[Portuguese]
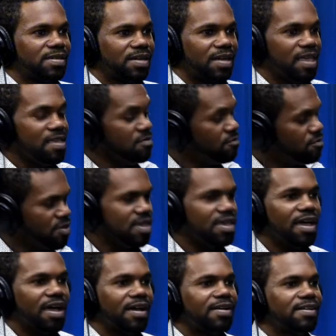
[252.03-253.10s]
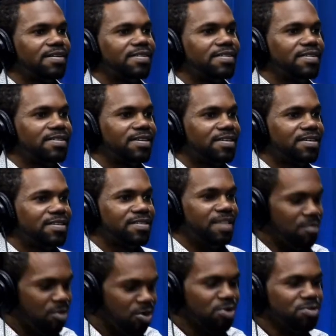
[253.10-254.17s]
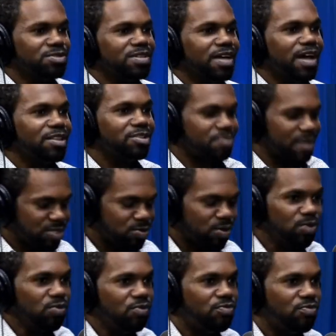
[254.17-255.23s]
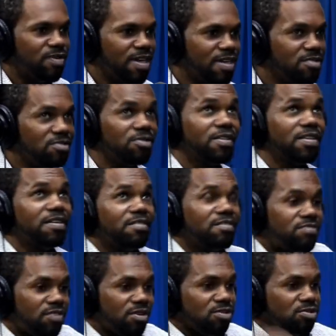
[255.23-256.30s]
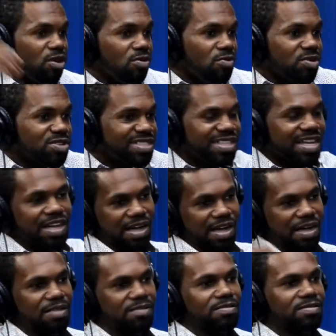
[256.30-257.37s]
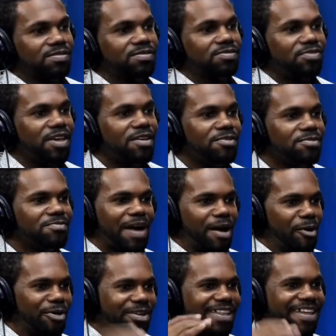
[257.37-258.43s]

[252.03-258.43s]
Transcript: Envia. Demorou uns anos, mas quando veio, veio logo um oceano. Não veio uma onda.